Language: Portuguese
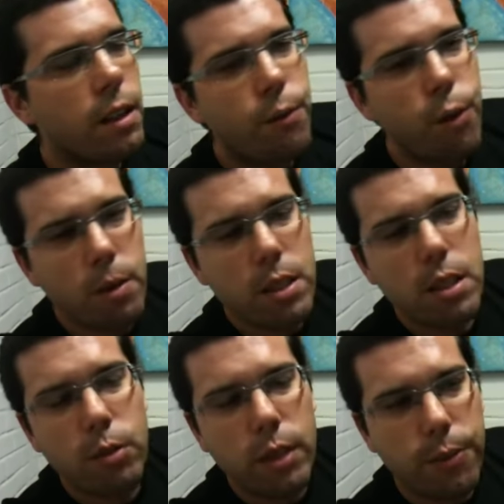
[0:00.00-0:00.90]
foi uma
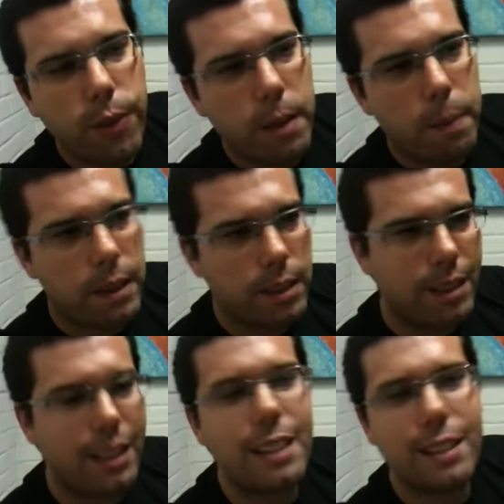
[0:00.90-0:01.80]
segunda-feira para se
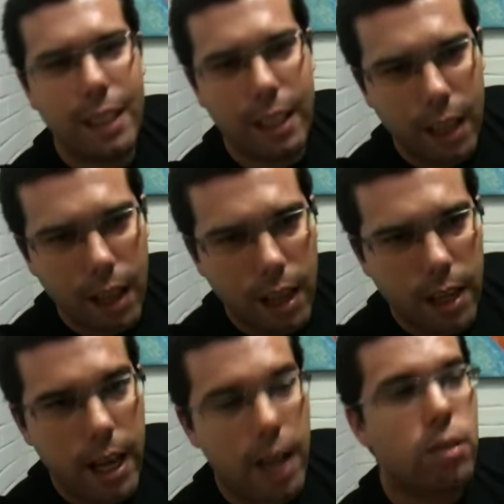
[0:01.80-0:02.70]
esquecer
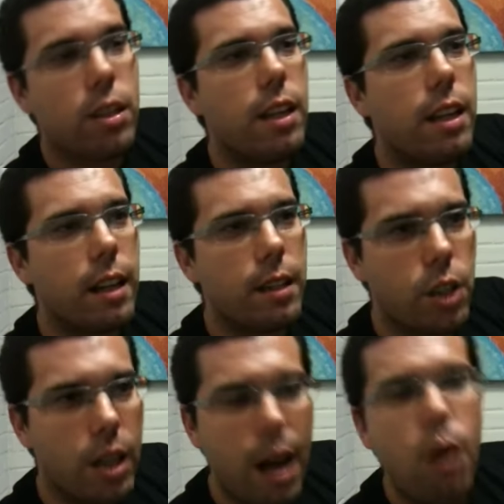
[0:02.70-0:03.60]
e acho que
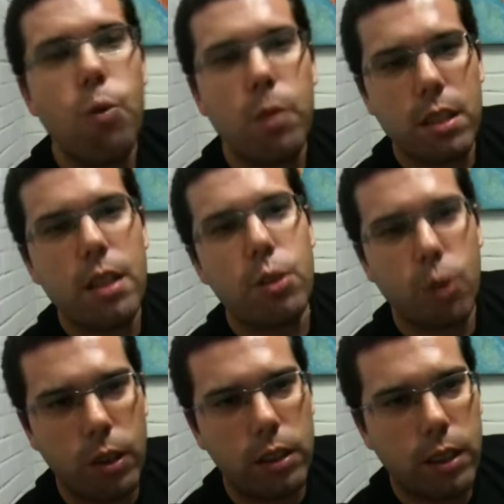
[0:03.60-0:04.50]
tirar algumas
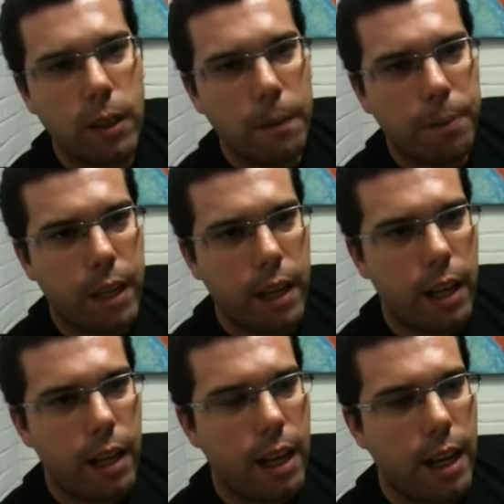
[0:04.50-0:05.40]
lições.
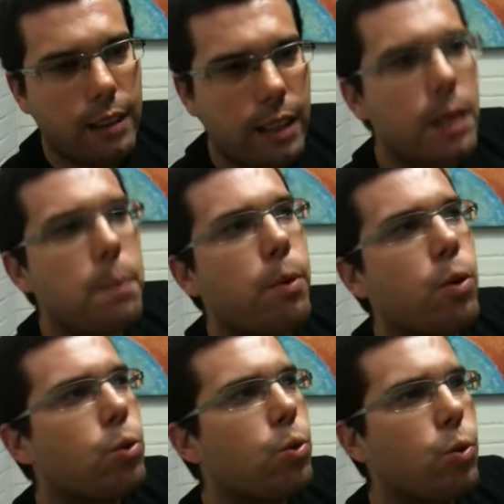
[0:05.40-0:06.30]
É, é, até que
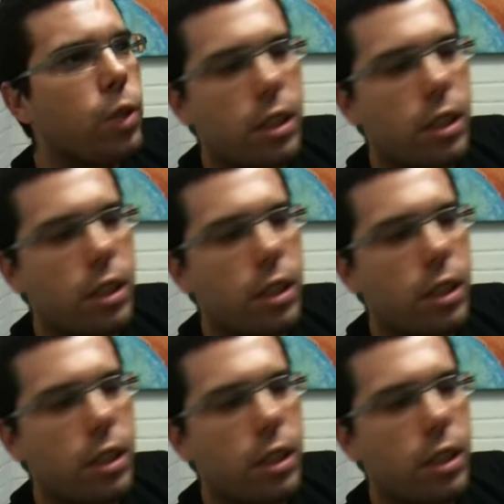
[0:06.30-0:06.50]
ponto o